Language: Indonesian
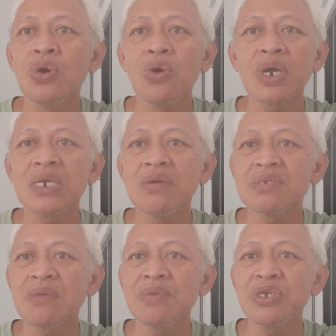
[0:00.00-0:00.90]
orang
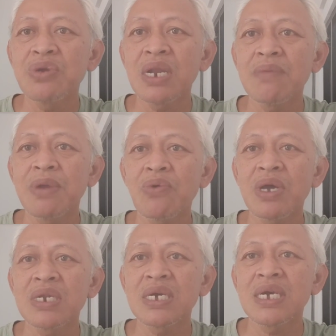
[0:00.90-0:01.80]
dewasa menyuruh anak
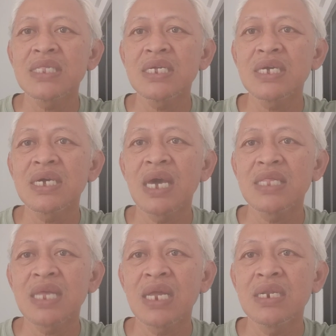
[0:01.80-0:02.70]
melakukan
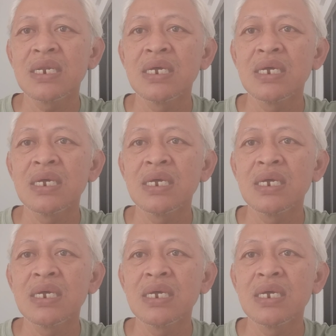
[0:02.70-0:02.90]
kegiatan-kegiatan